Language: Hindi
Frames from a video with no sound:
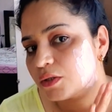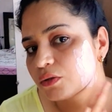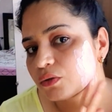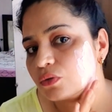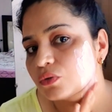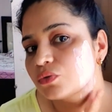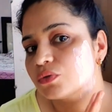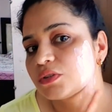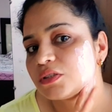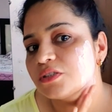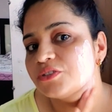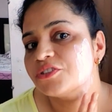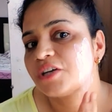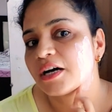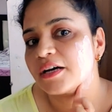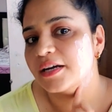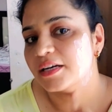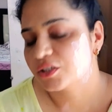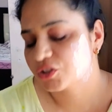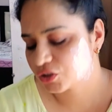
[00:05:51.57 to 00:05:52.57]
तो उसी
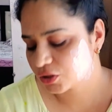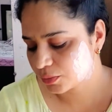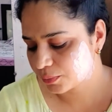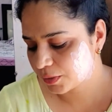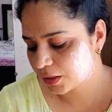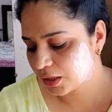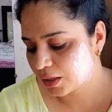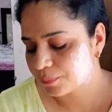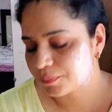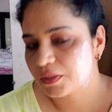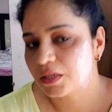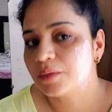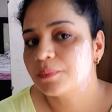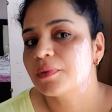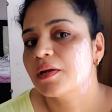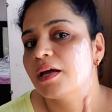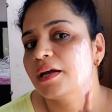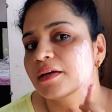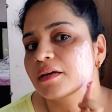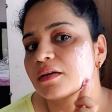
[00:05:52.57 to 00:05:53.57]
डायरेक्शन में आपने
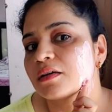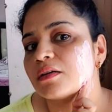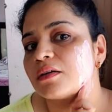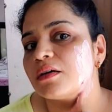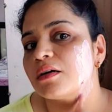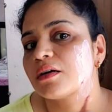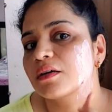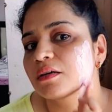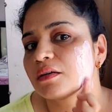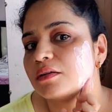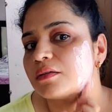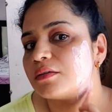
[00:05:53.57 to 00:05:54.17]
अप्लाई करना है